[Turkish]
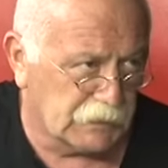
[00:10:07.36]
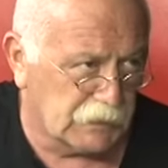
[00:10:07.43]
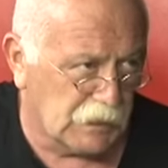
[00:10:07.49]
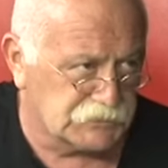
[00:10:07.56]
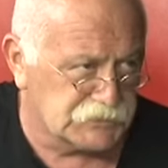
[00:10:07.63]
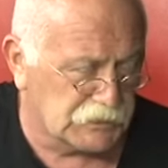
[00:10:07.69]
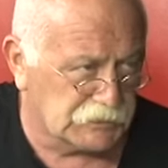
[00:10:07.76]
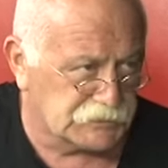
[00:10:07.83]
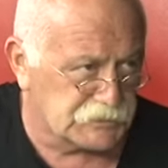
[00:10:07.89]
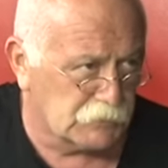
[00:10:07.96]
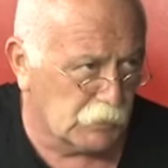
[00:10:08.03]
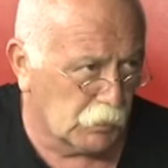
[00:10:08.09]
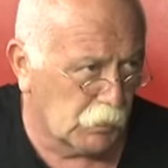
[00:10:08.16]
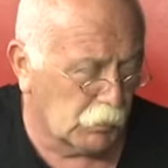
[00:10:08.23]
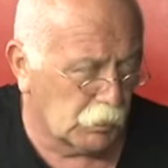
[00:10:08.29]
ki açık
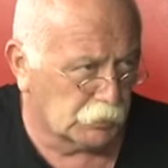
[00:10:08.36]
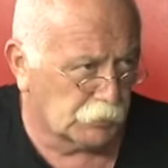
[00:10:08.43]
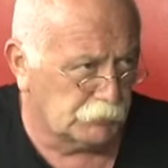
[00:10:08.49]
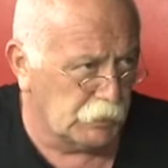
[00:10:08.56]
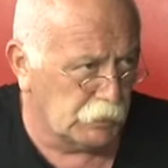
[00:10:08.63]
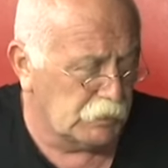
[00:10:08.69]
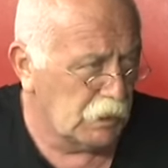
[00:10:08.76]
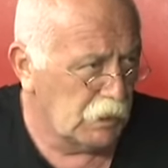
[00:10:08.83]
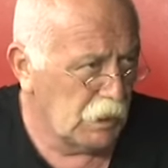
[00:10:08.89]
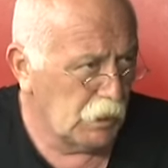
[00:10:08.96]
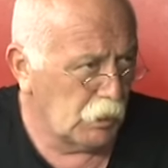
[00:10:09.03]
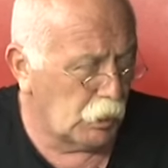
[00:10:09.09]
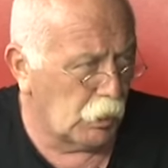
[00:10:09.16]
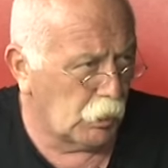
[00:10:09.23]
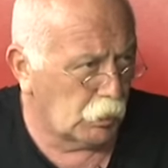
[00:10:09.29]
açık onun bir
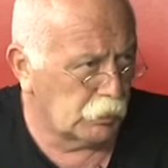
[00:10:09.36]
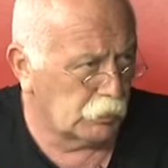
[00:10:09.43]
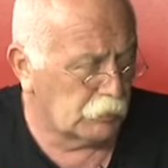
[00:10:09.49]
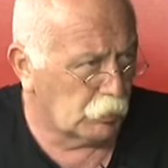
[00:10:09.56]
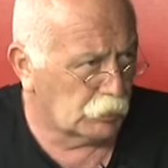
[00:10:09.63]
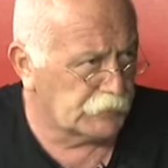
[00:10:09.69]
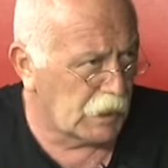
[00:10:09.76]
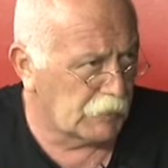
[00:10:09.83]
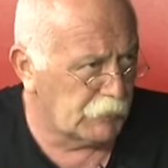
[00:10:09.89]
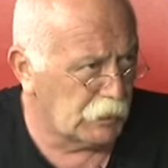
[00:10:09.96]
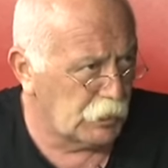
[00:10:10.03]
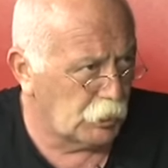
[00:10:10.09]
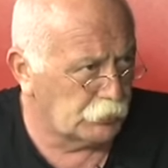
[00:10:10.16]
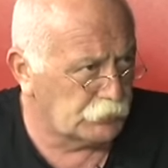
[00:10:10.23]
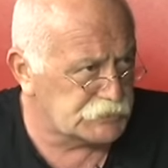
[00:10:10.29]
e, onun o
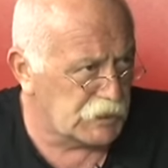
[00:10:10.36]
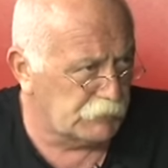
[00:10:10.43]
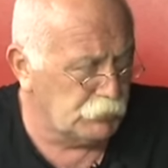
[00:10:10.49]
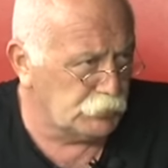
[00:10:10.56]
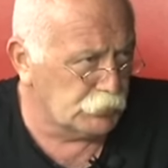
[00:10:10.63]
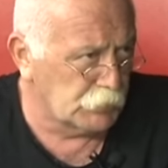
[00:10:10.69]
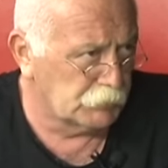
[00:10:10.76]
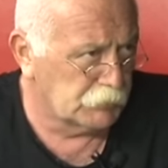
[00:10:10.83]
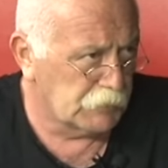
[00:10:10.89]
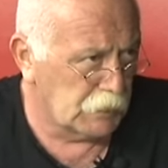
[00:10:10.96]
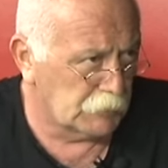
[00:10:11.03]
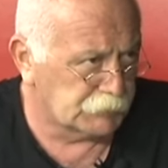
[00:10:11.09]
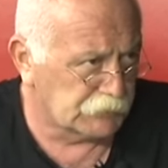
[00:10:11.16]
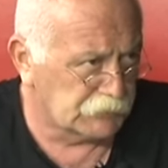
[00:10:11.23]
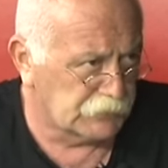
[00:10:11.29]
darbeyle örtüşen bir durum
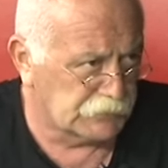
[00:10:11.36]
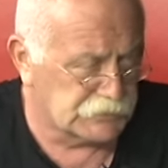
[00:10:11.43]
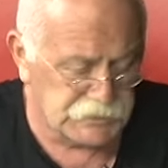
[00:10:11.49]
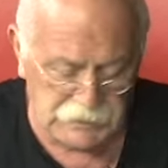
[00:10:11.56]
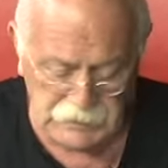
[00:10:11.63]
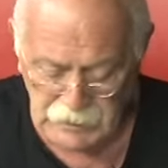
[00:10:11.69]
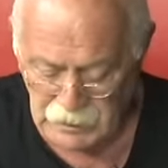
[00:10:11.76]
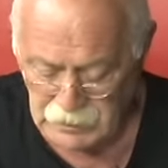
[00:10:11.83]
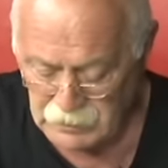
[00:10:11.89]
yaptıkları şey yani.